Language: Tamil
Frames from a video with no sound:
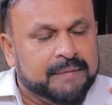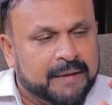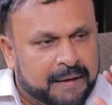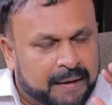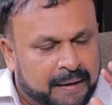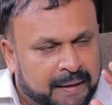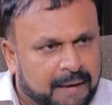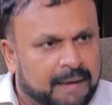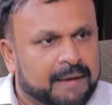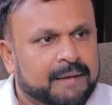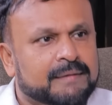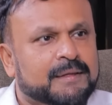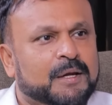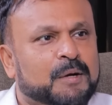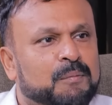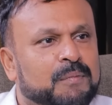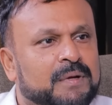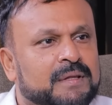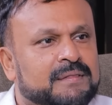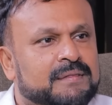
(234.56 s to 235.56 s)
இந்த நிலையான
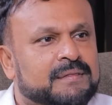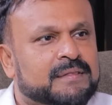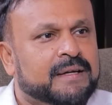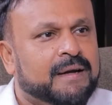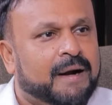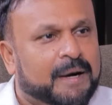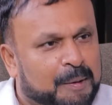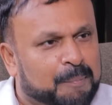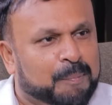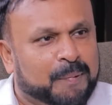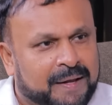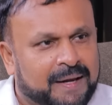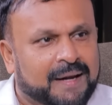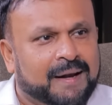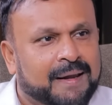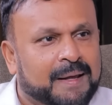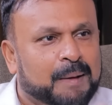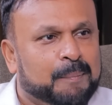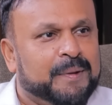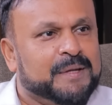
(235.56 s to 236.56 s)
தர்மத்தின்
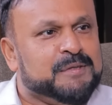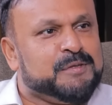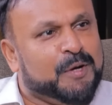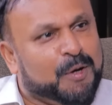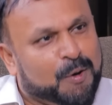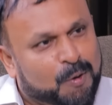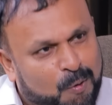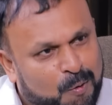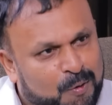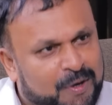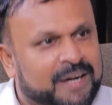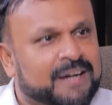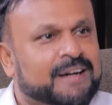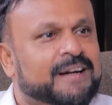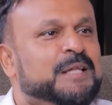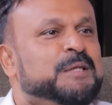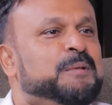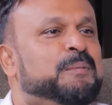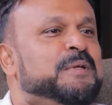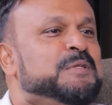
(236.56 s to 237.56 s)
அடிப்படையில் நீங்கள் பேசுகிறீங்களோன்னு
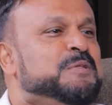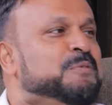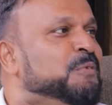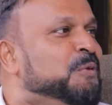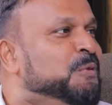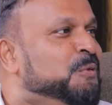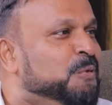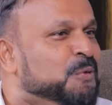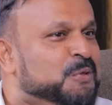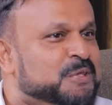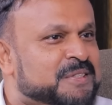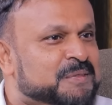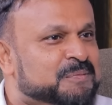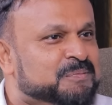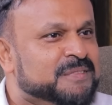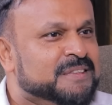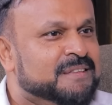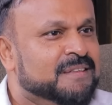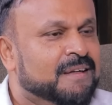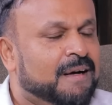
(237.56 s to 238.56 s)
எனக்கு நேற்று பேசும்போது தோணுச்சு
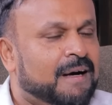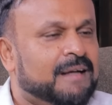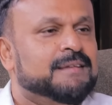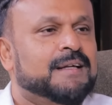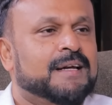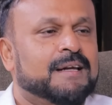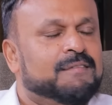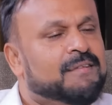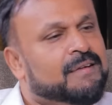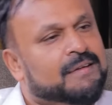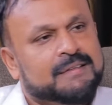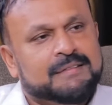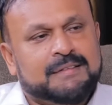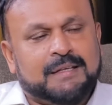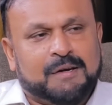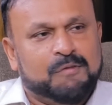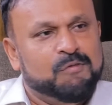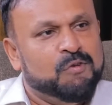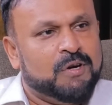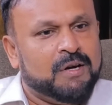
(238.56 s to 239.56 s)
அந்த அளவிற்கு
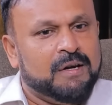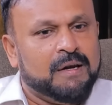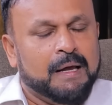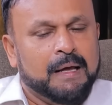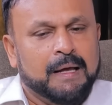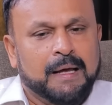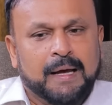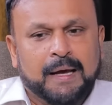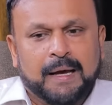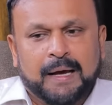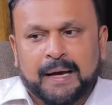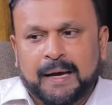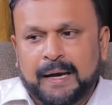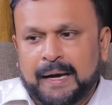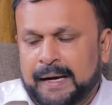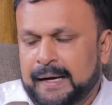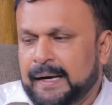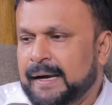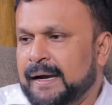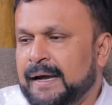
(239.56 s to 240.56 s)
தரவுகள்
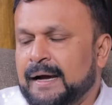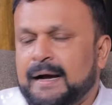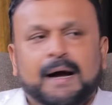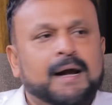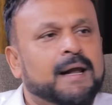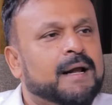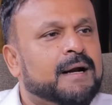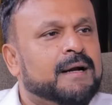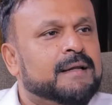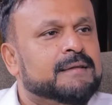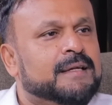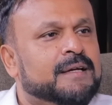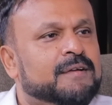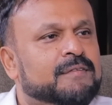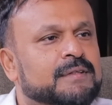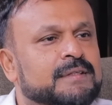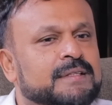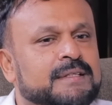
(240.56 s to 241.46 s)
இன்றைய காலகட்டத்தில்